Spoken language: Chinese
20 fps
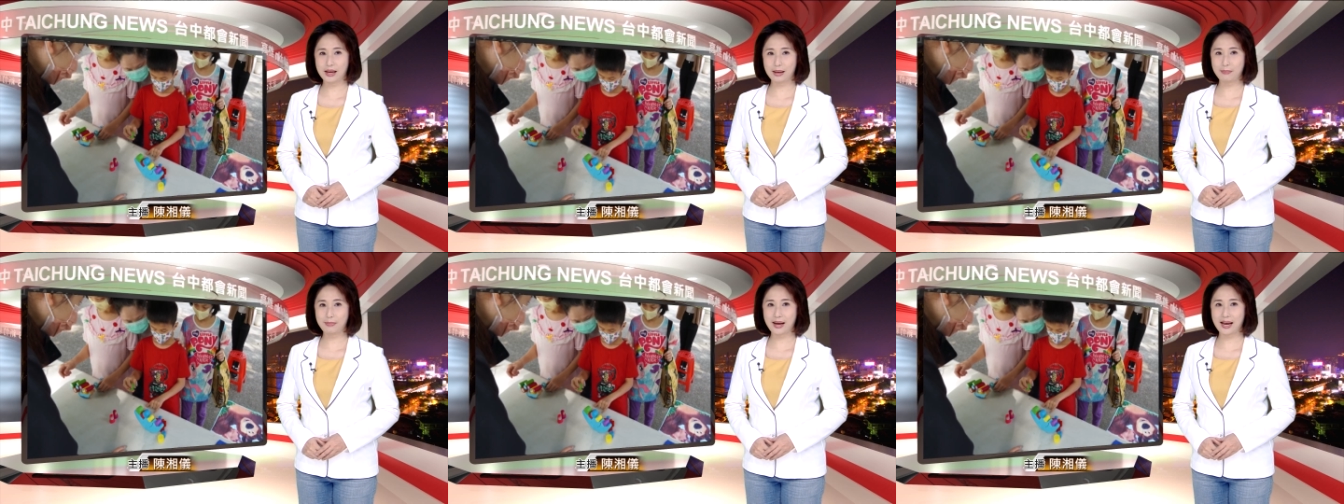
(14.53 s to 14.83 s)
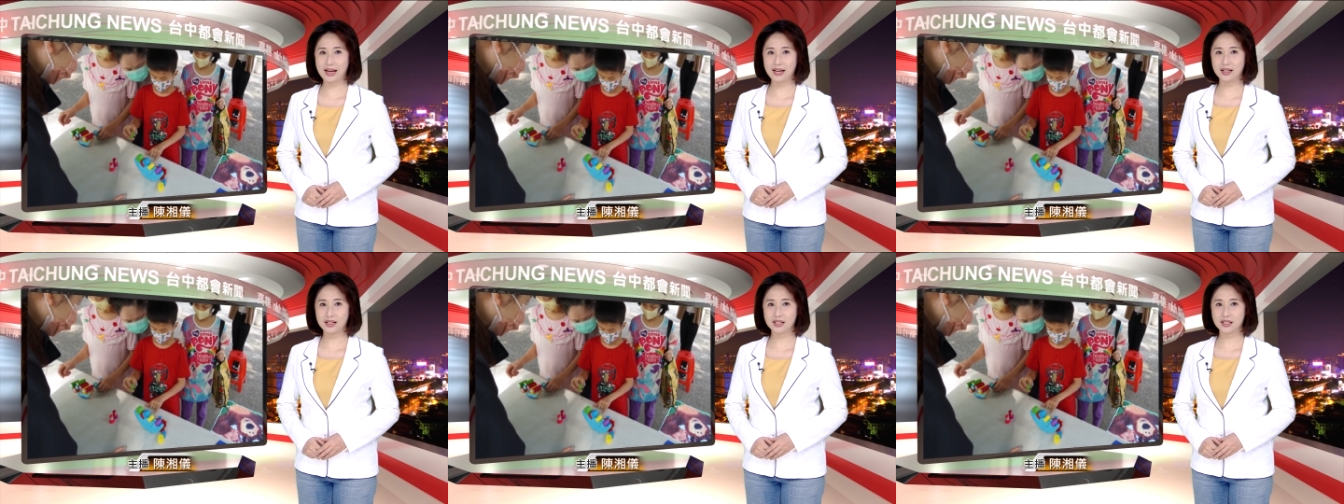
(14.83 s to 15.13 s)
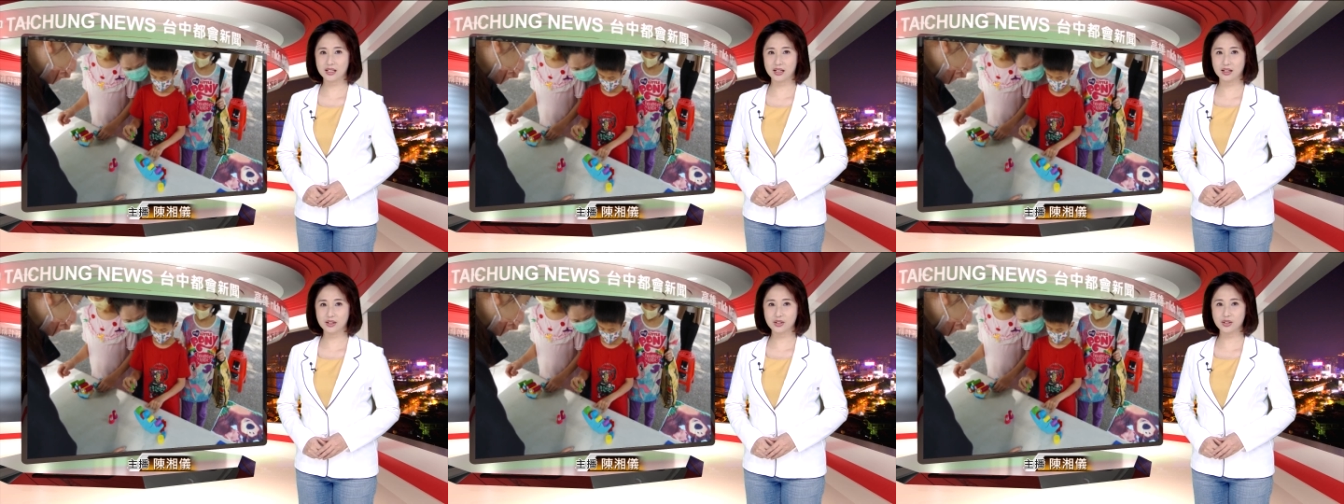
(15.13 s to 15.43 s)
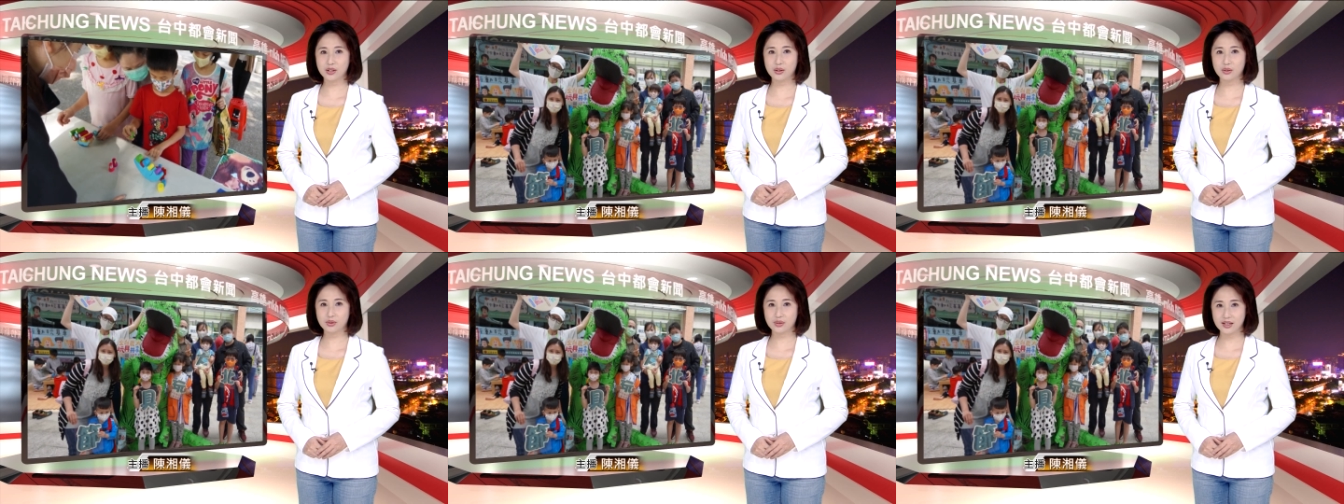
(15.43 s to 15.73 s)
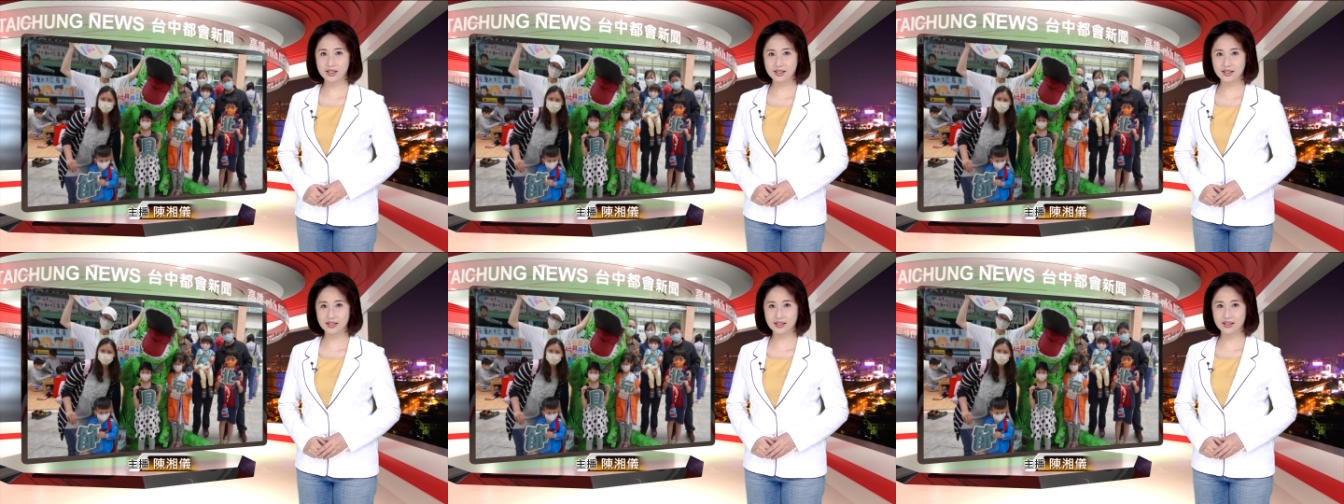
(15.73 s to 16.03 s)
安排了长照
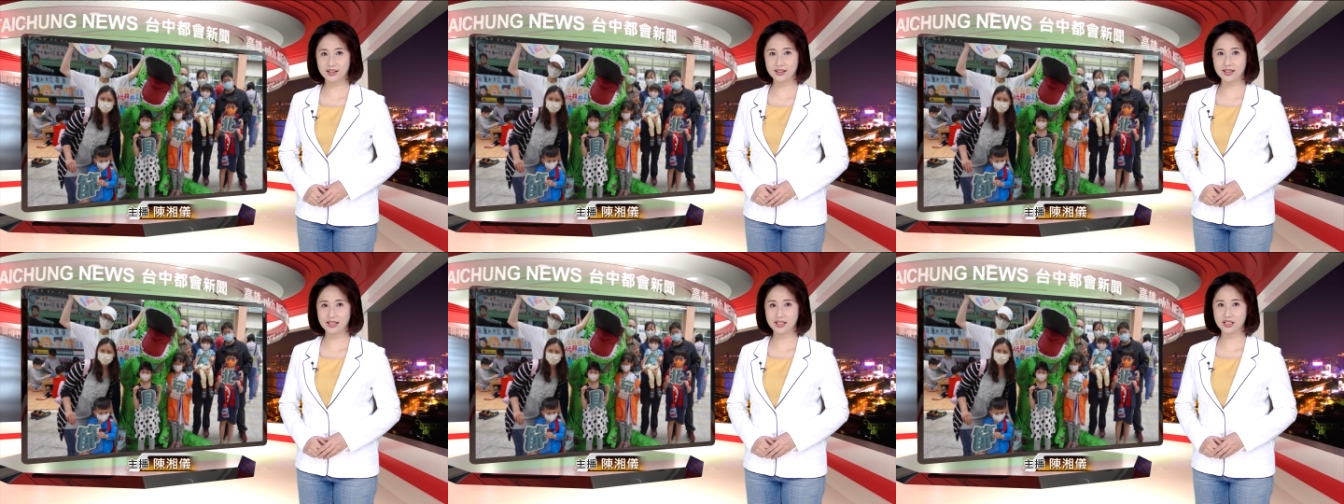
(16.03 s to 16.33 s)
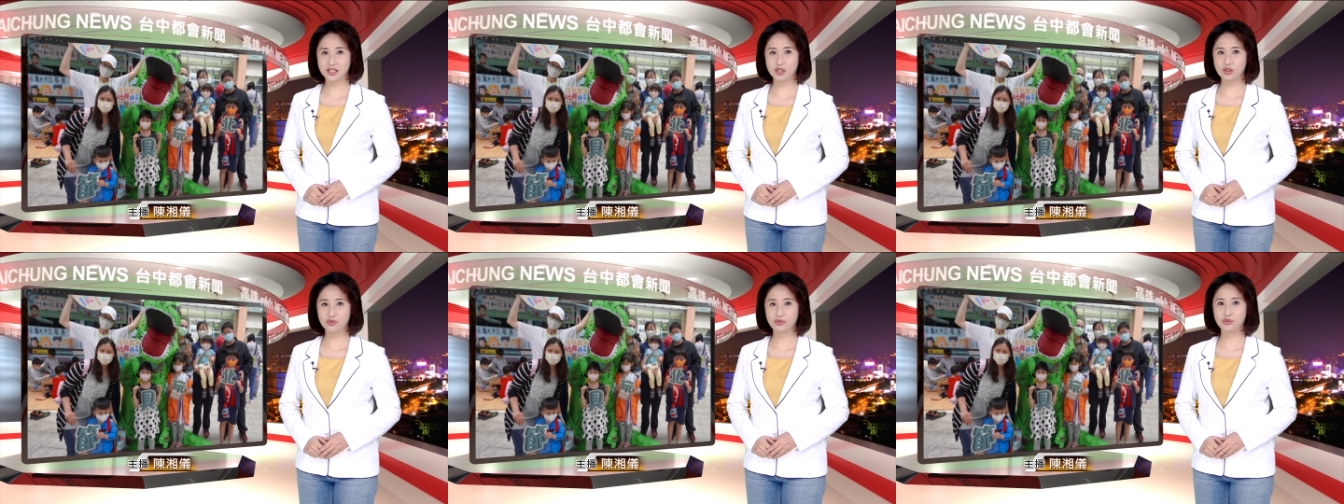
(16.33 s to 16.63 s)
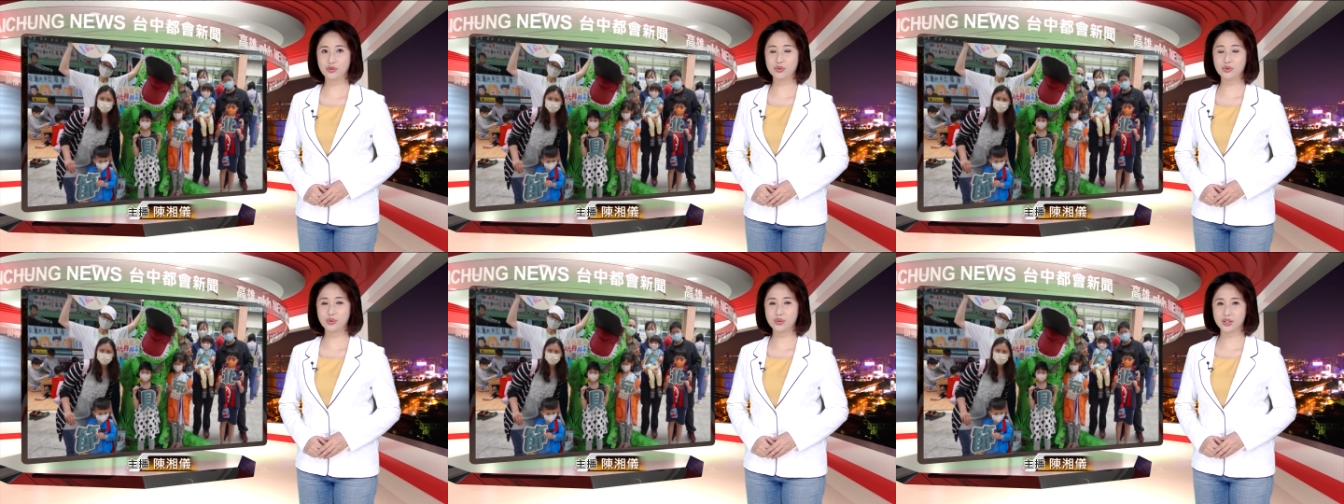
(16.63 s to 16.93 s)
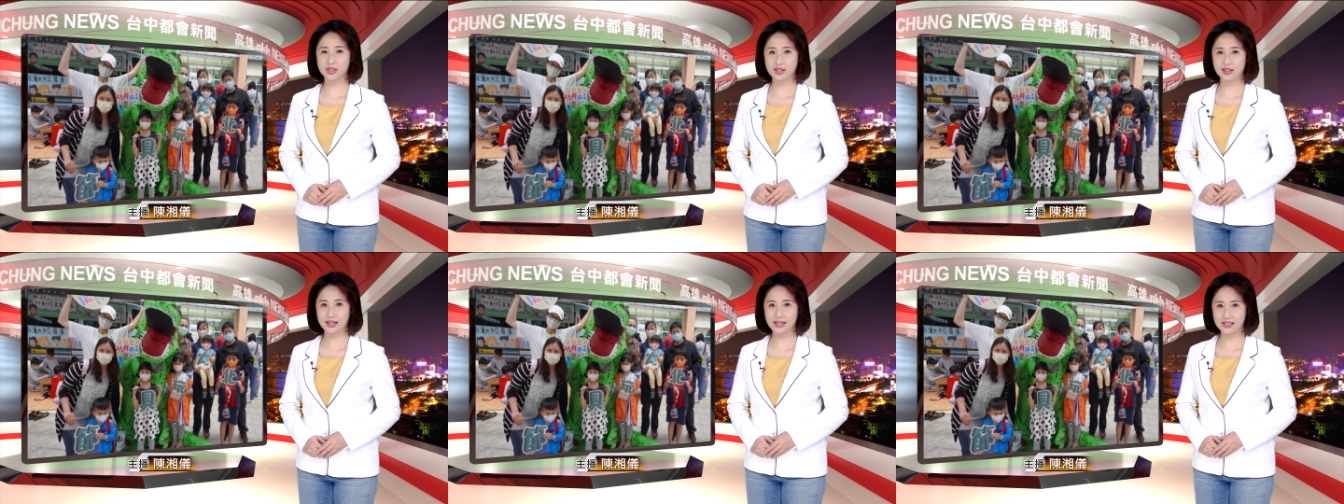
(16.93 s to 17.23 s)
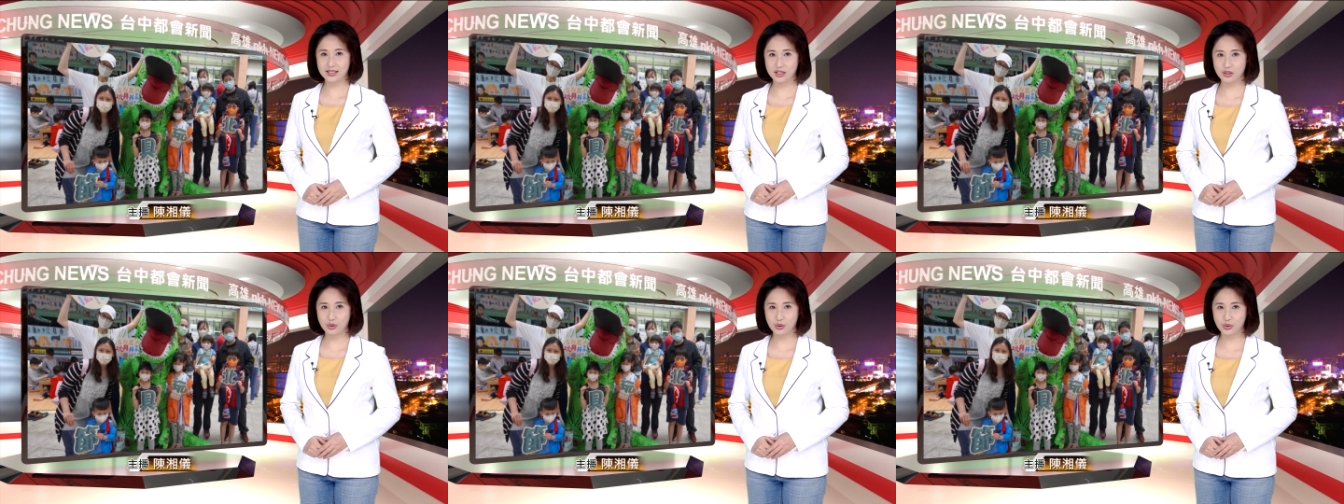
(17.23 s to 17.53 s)
专车以及服务车来
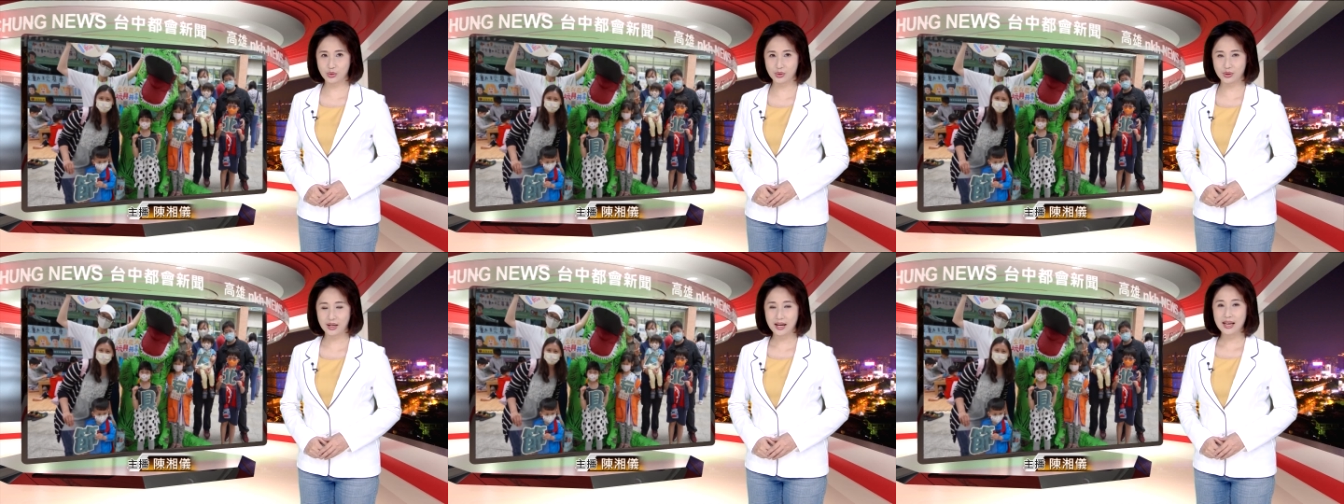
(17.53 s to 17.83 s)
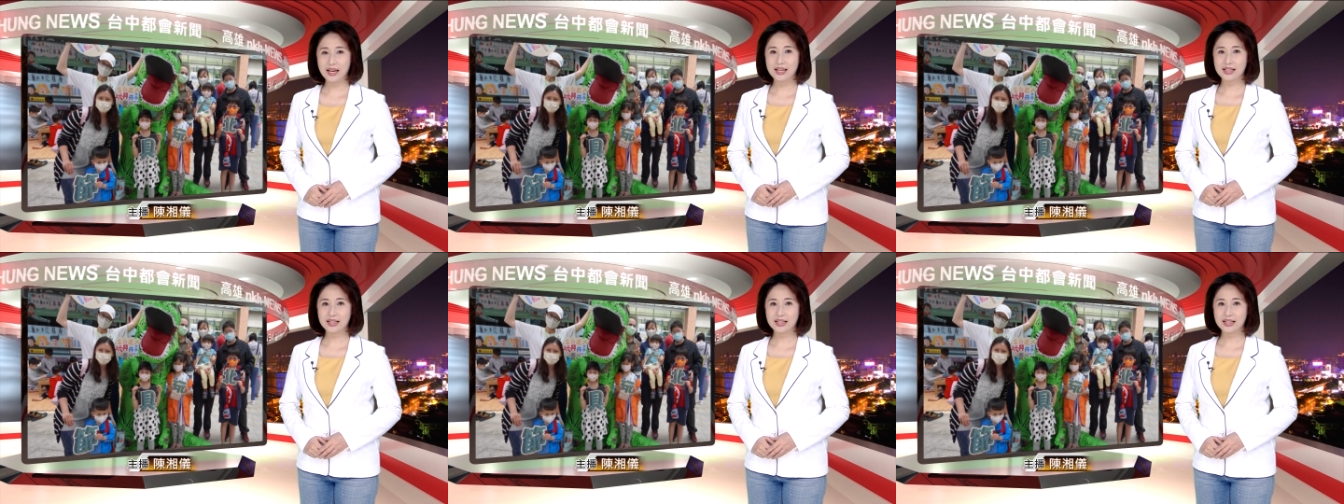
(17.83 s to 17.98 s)
进驻，